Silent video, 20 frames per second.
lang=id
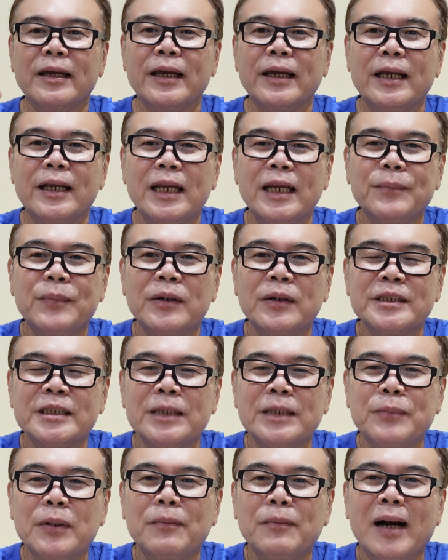ini
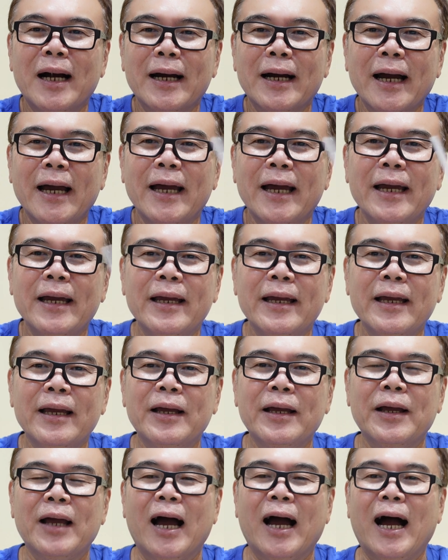posisi pemakai
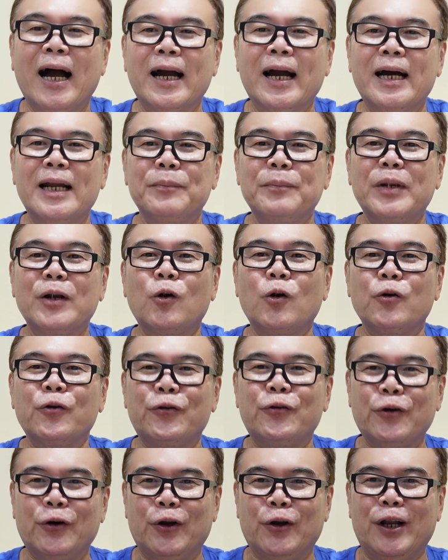akan
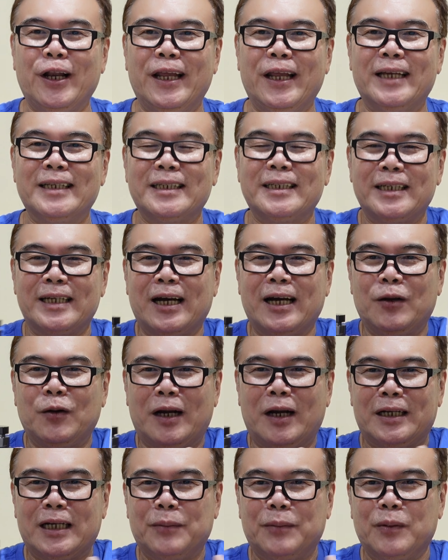menonjol ya jadi kalau
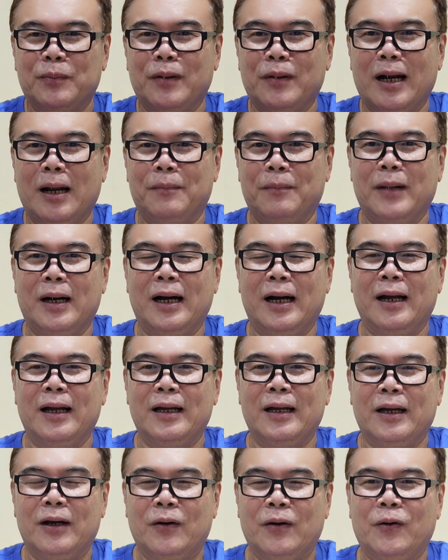ada beberapa
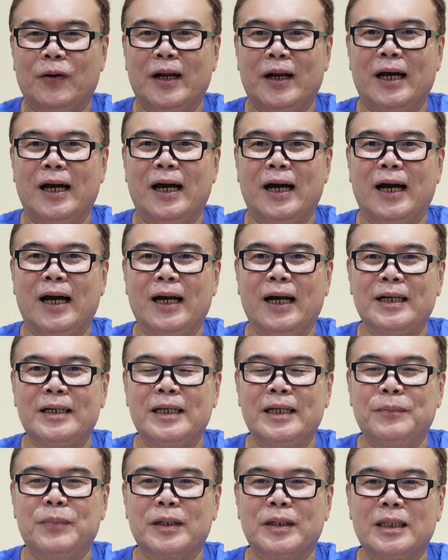orang
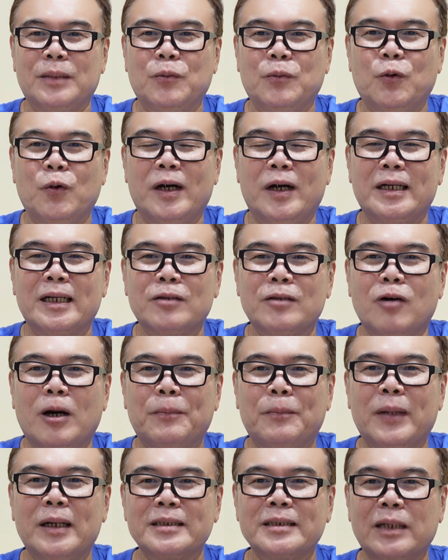di pertemuan atau
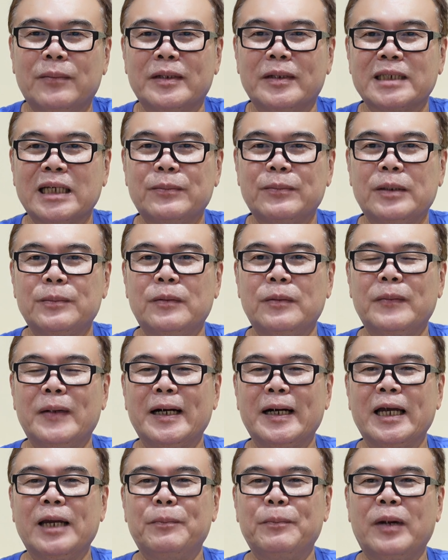apa sama-sama
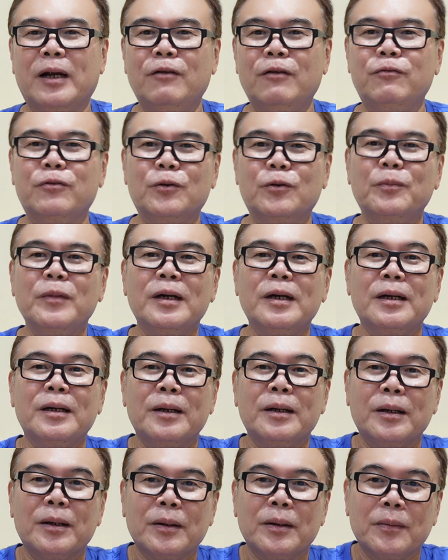memakai parfum
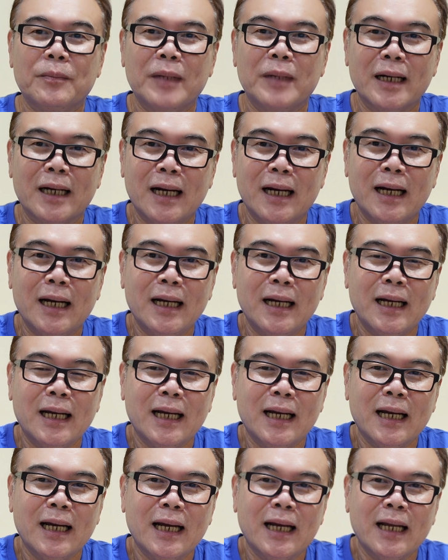maka
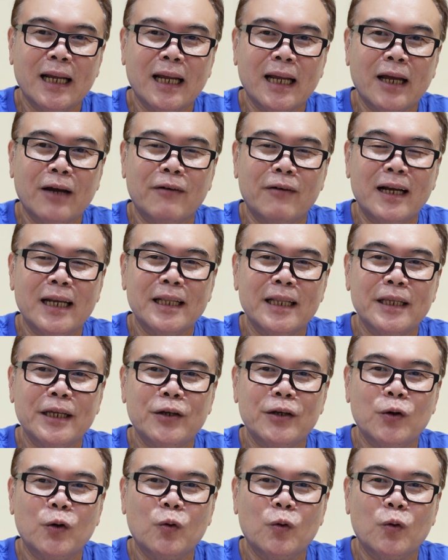Valentino